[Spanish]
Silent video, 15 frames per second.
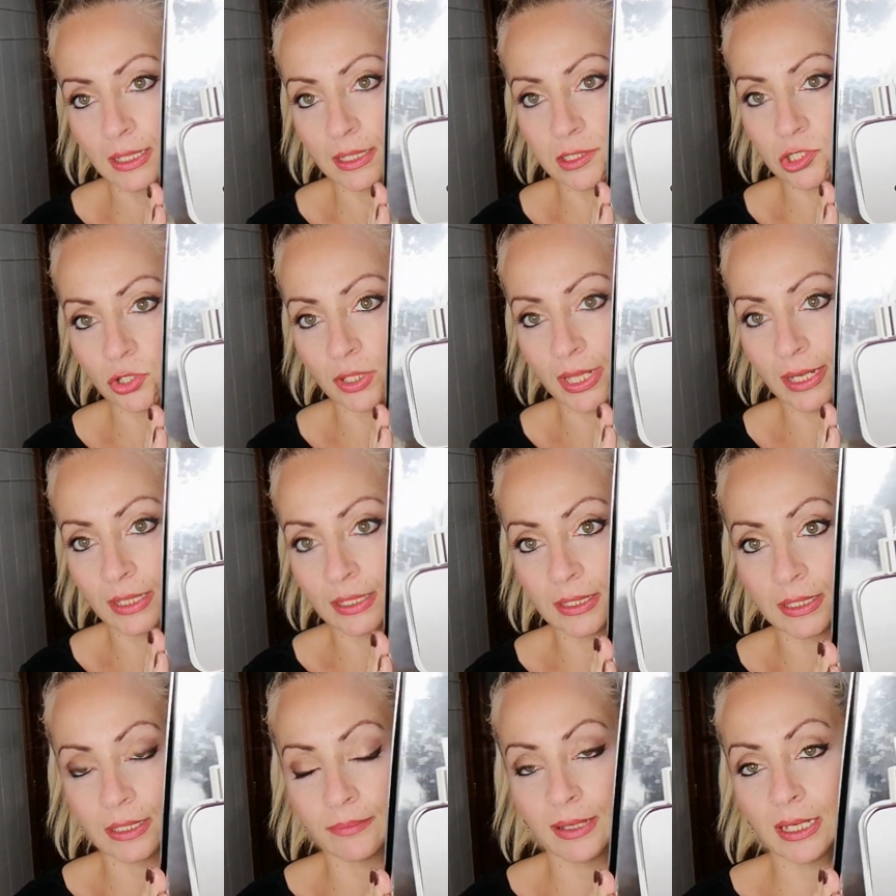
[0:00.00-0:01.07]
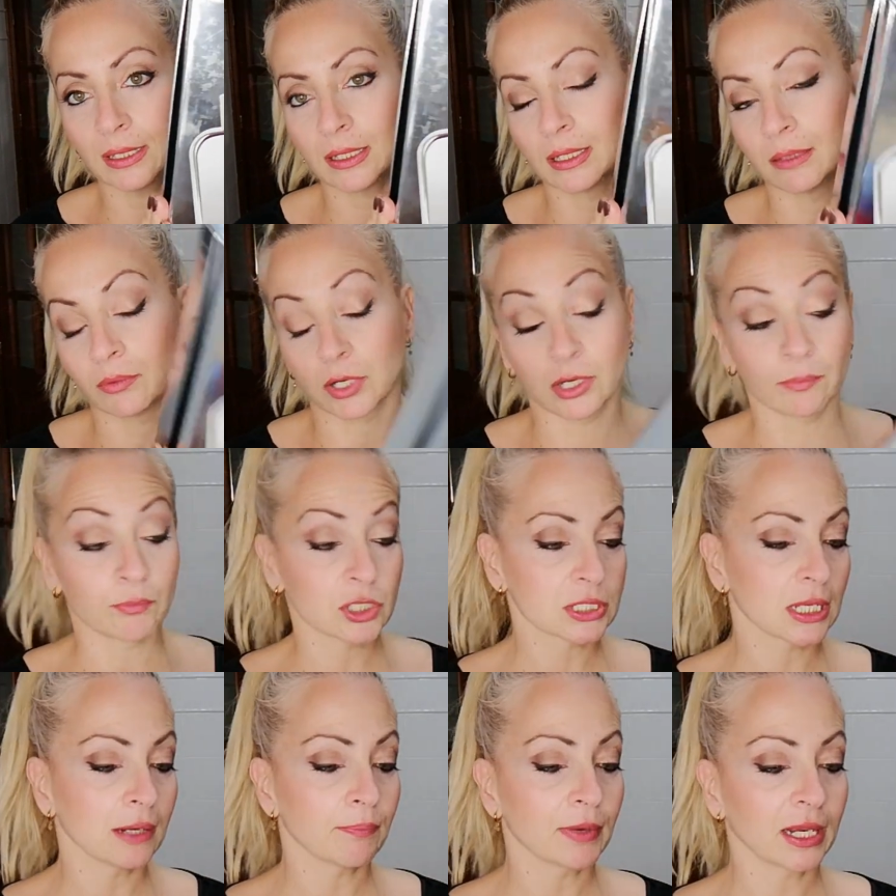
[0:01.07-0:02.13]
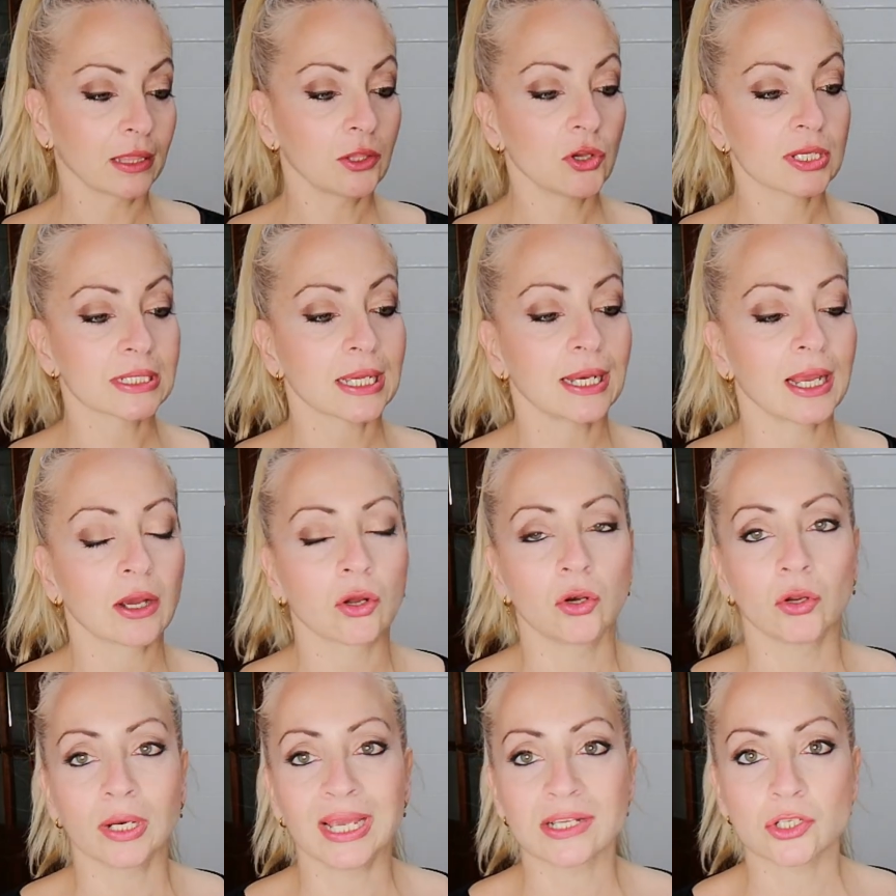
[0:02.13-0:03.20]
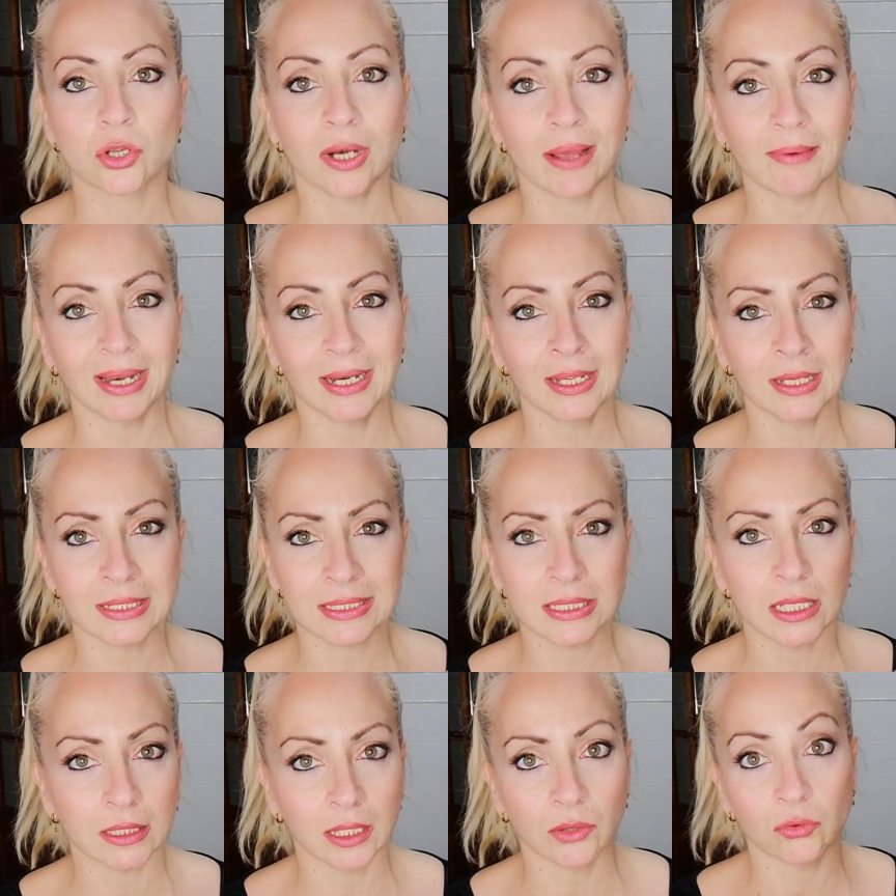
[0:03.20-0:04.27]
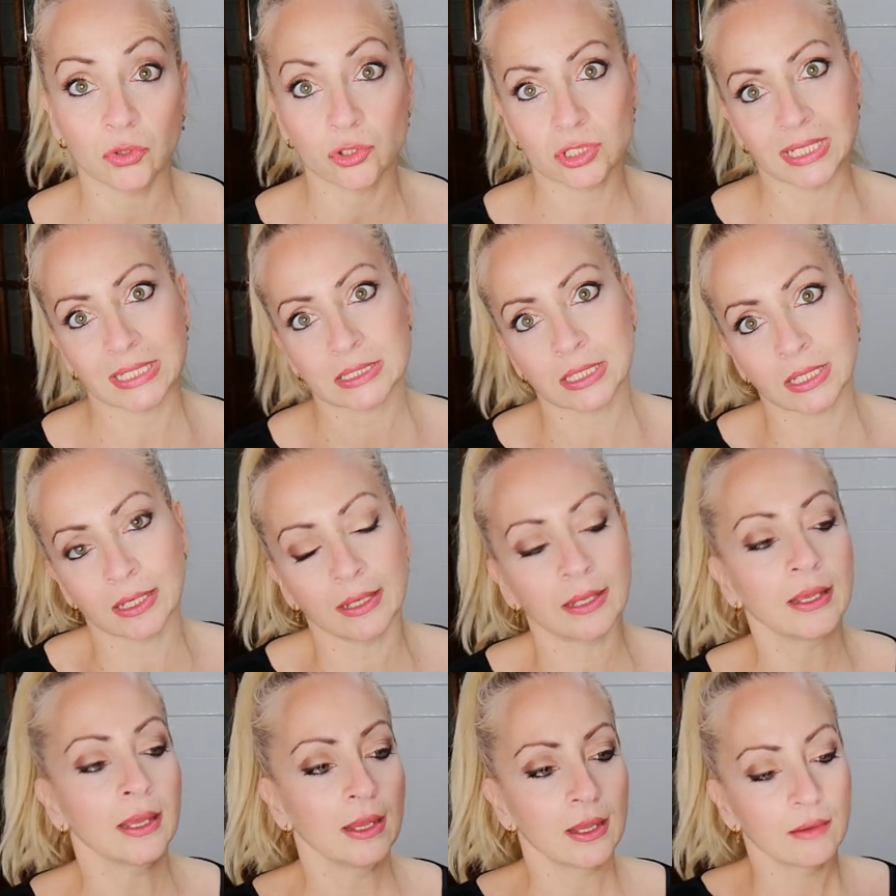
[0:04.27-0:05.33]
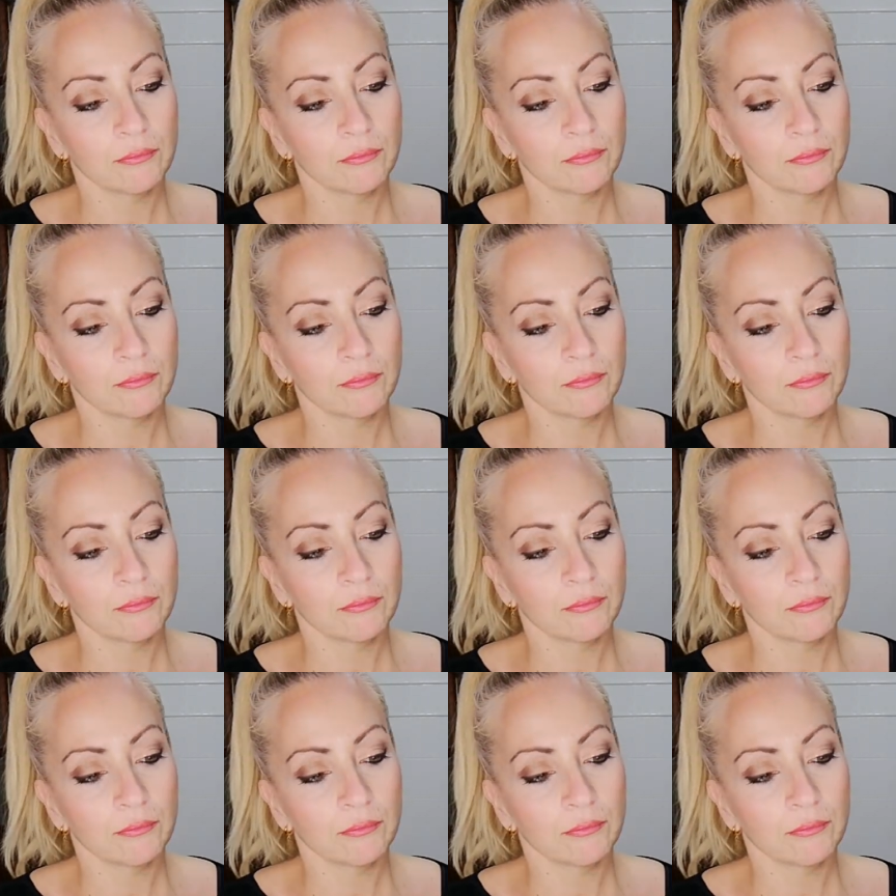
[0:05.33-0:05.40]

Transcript: Esto de aquí lleva, y bueno, pues el precio es que la colonia sola vale 7 euros, así que,